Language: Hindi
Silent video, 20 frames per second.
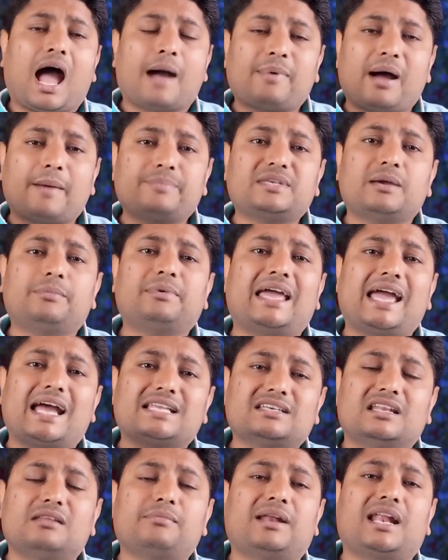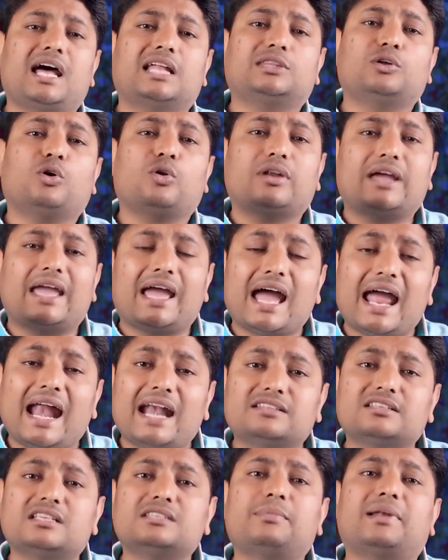अब आप जब नया चैनल बनाते हो और नया
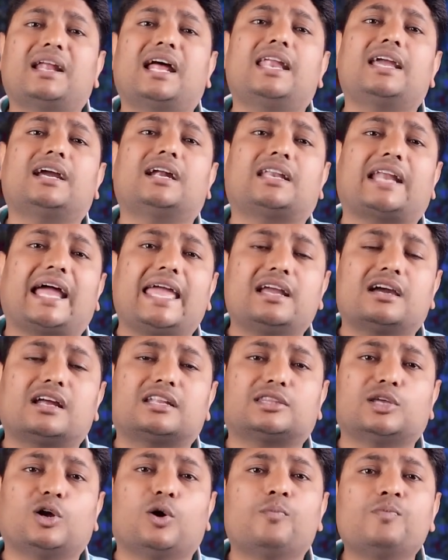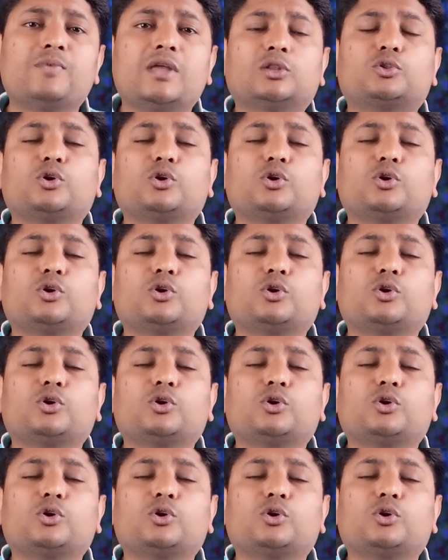एडसेंस बनाने का ट्राई करते हो